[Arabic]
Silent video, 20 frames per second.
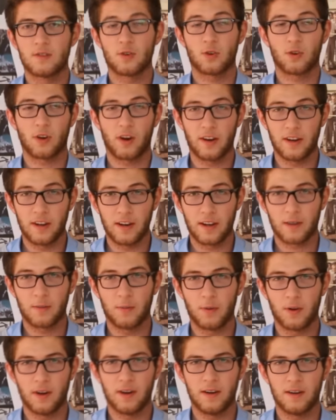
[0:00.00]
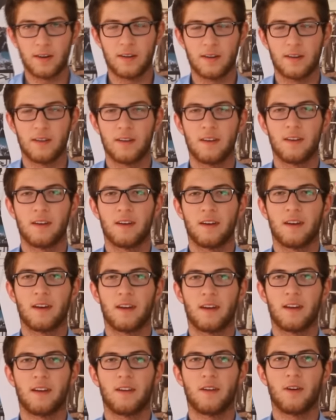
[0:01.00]
شكرا لك منى
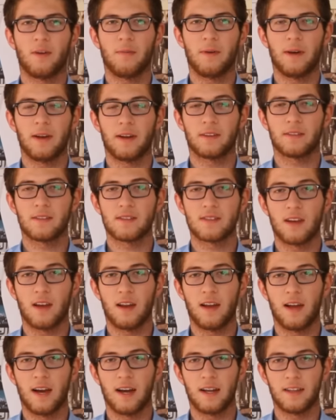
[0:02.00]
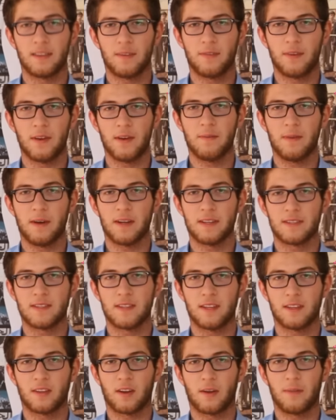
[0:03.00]
اليوم معنا اتصال هاتفي مع
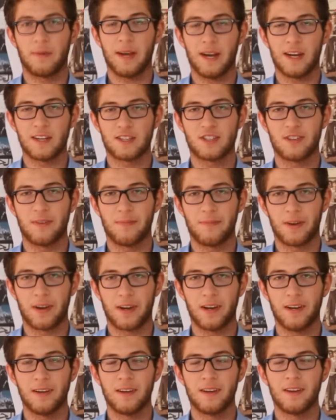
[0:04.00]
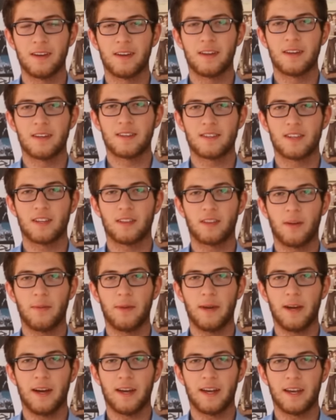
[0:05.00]
الست ربيع الشمري ست
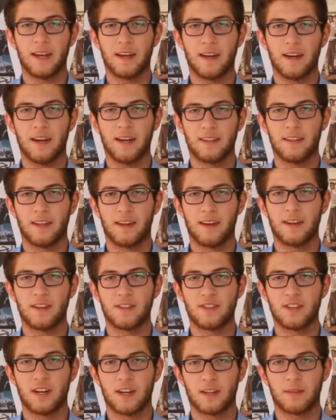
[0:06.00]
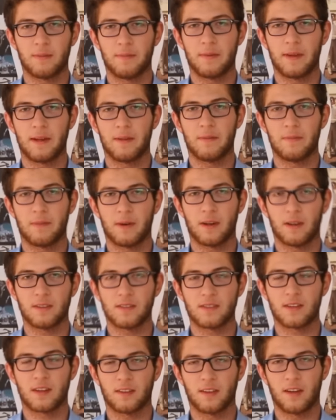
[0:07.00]
هي إحدى الناجيات من مرض
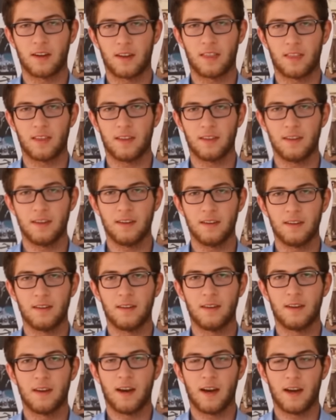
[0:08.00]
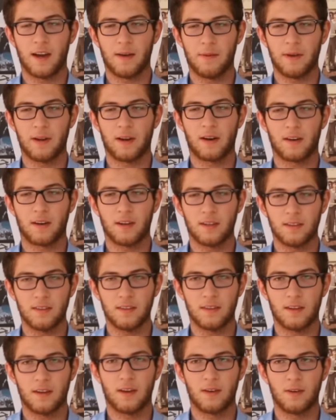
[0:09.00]
سرطان الثدي هي معنا
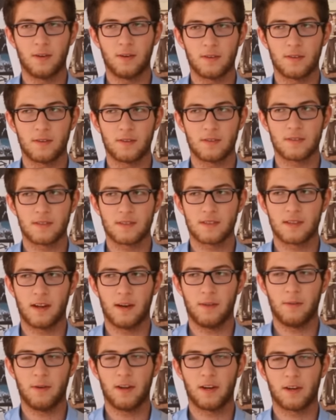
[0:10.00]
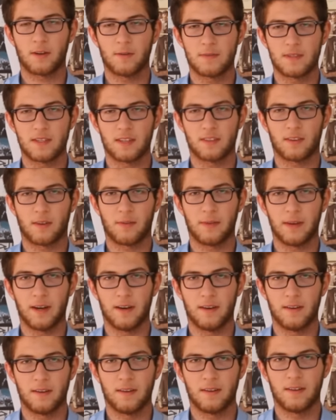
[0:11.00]
الخط ألو السلام عليكم ست
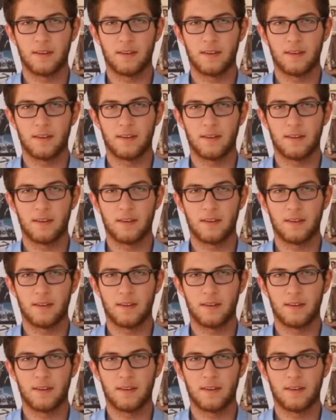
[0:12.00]
ربيعة